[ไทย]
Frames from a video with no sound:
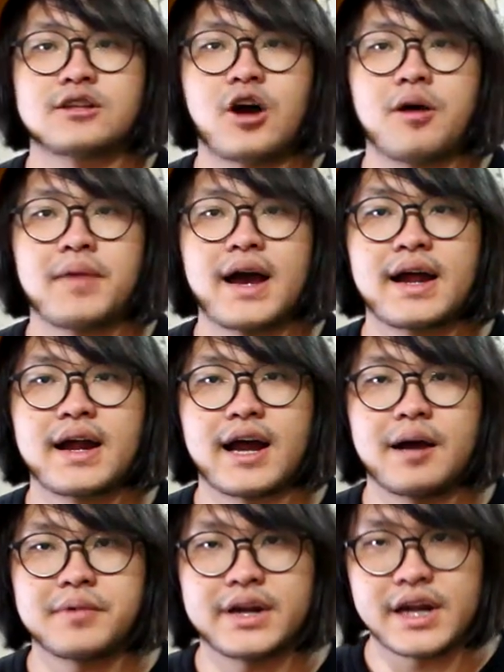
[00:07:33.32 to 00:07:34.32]
ต่อมานะ
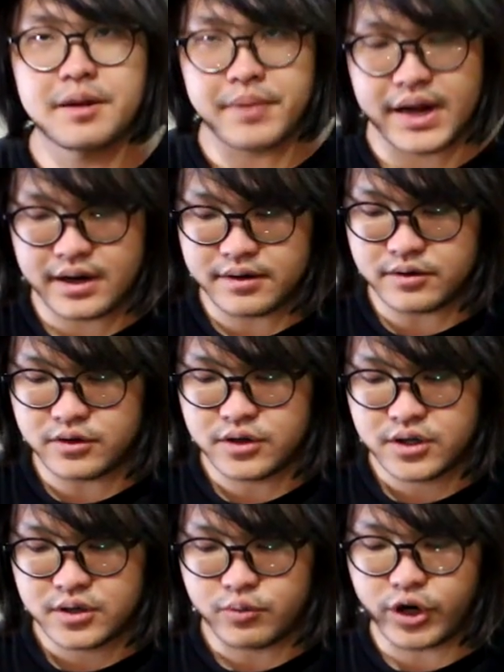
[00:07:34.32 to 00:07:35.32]
ครับอันนี้เป็น
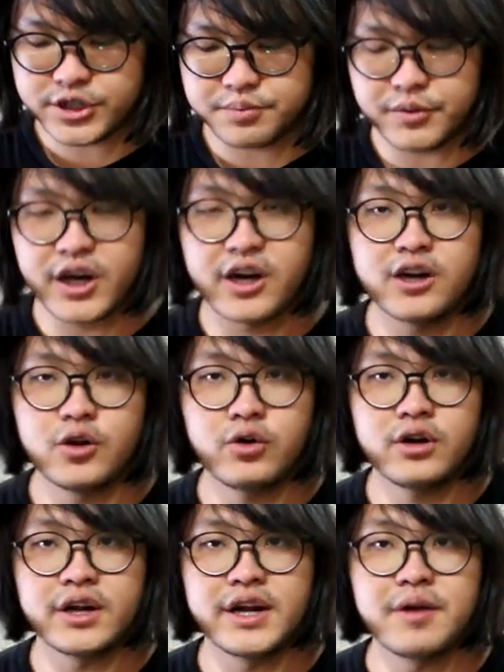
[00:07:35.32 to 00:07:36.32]
Watch b u r
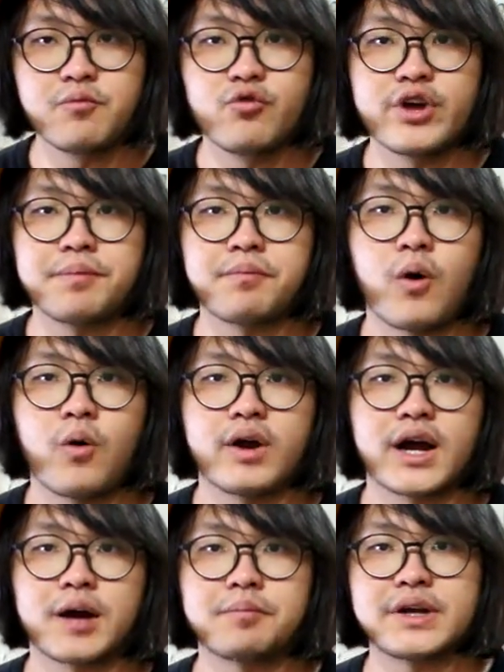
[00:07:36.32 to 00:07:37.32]
รุ่น Dim V Pro
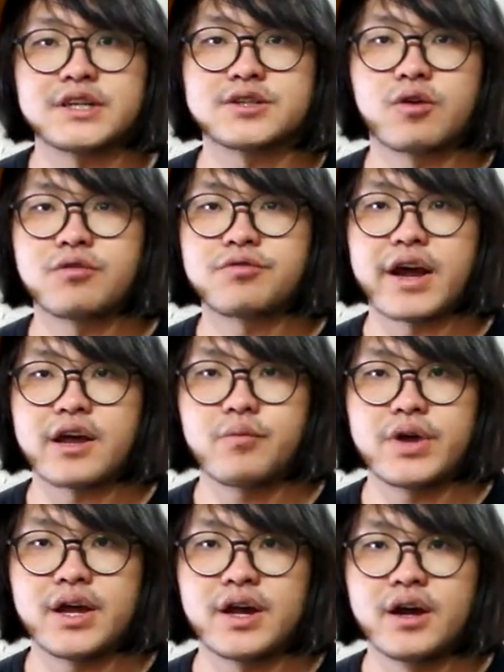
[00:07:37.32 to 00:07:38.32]
นะครับ เป็นทรงไฟ
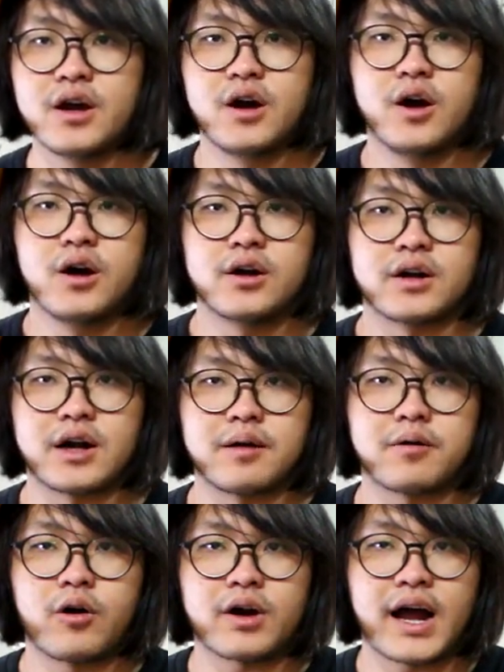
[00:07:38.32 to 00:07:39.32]
วีนะค
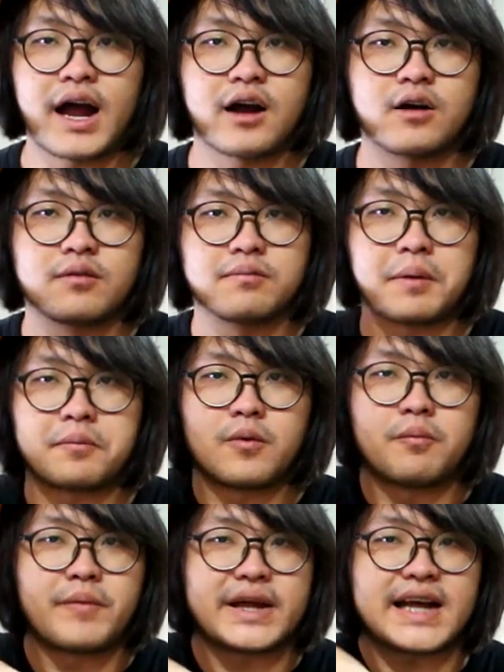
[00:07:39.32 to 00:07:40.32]
รับค่อนข้างแบบ
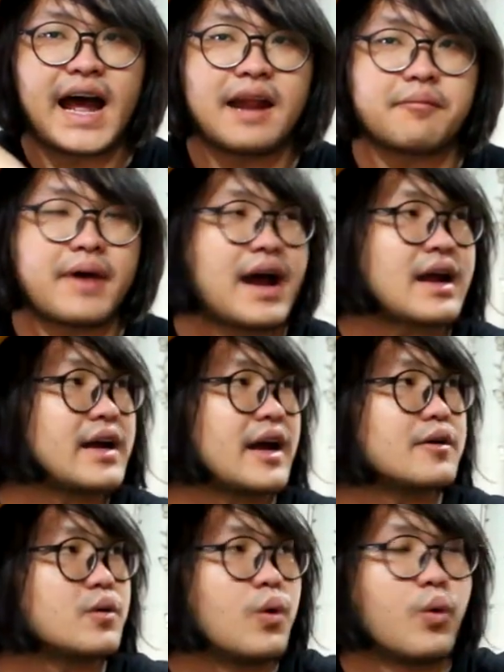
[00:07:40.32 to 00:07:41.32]
เมทัลมากเลย
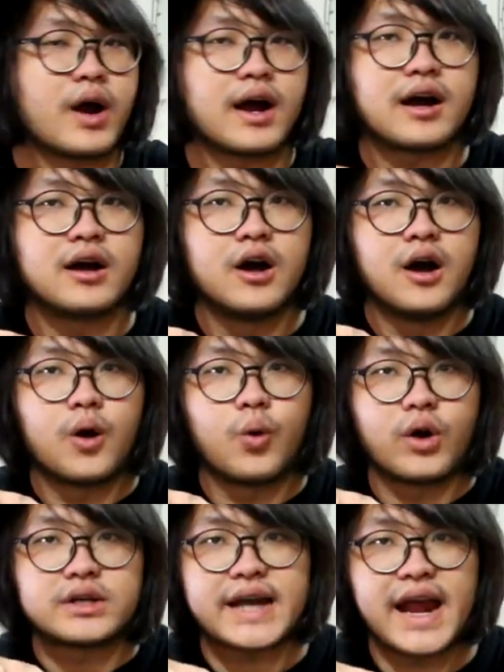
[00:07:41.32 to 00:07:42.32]
ฮะดูหัวฮะ
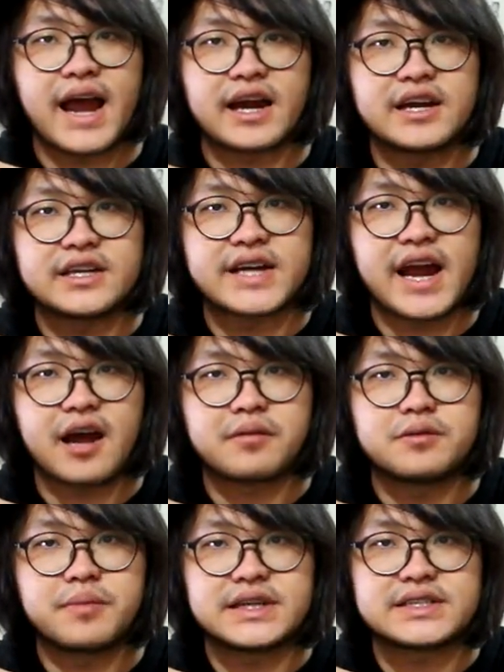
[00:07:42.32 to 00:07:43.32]
หัวแฉกนี่แฉก
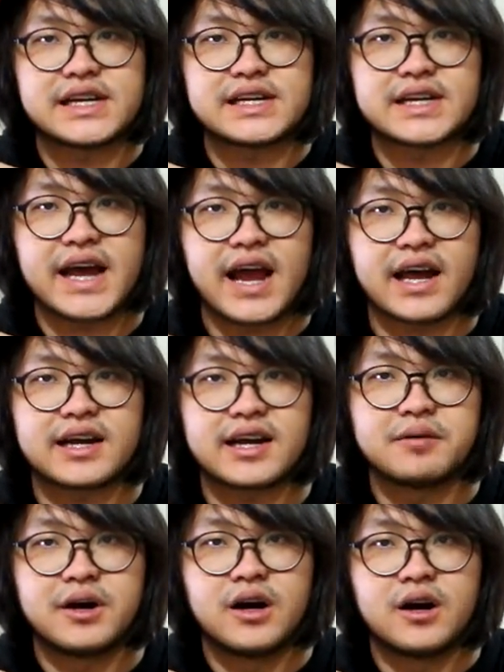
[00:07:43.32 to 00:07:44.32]
ขึ้นไป 4แฉกนะ
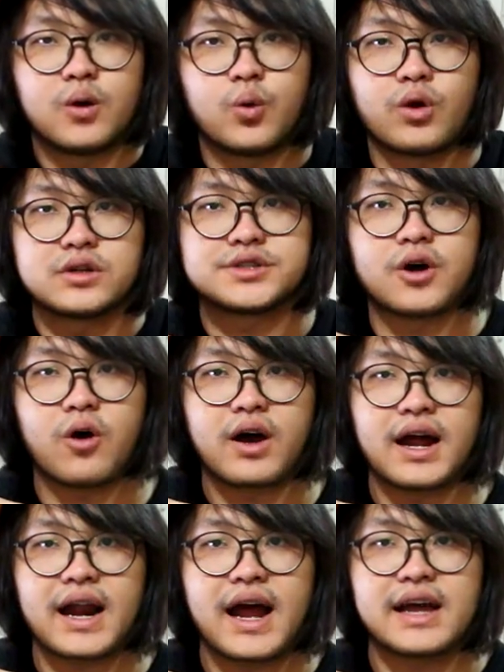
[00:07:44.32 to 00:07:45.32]
ครับหัว2
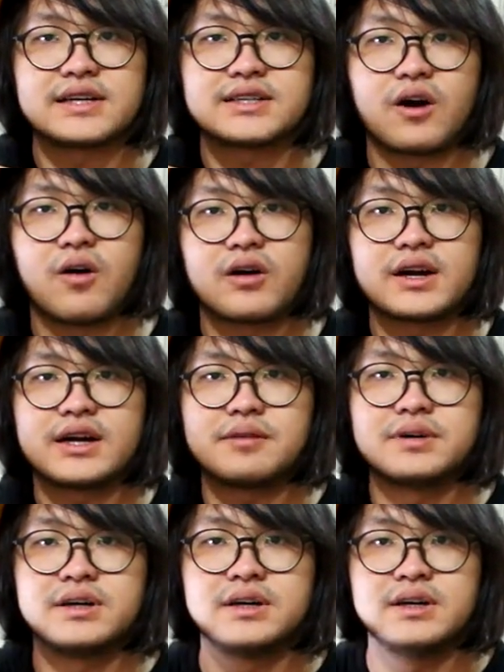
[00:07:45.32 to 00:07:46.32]
ข้างล่างอีก 2 นะครั
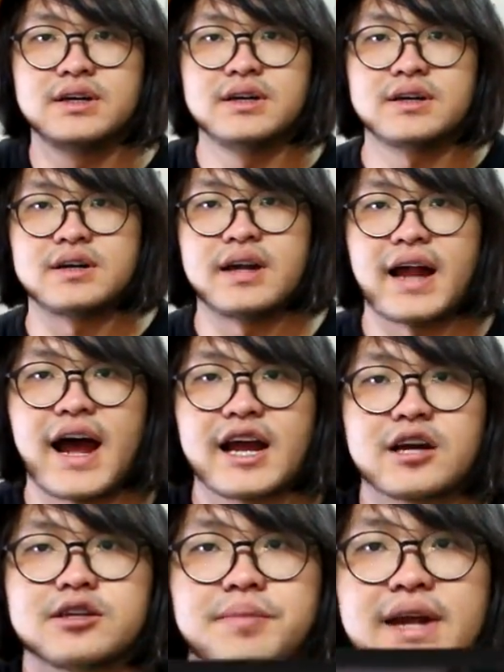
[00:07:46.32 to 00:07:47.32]
บ ลาย
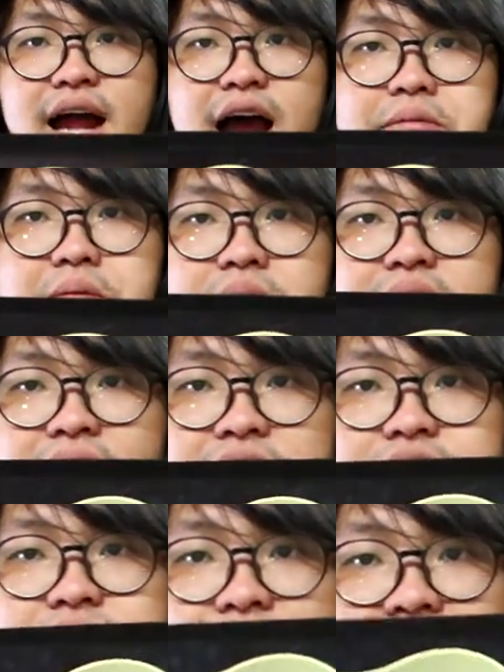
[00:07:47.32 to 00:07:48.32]
ก็จะเป็นลายแบบเหมือนลา
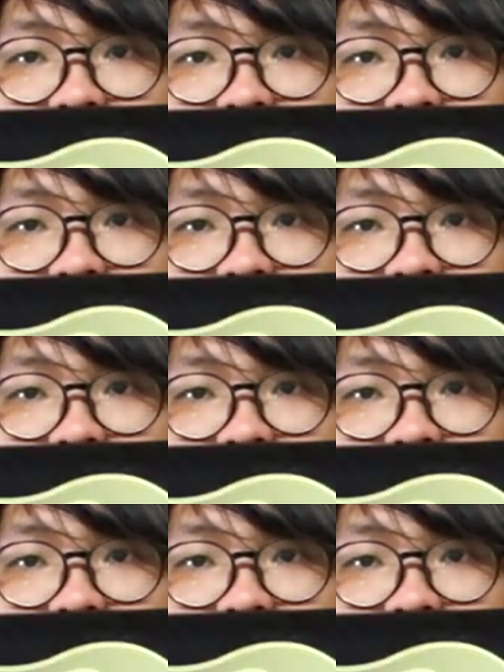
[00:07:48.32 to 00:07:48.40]
ยไฟ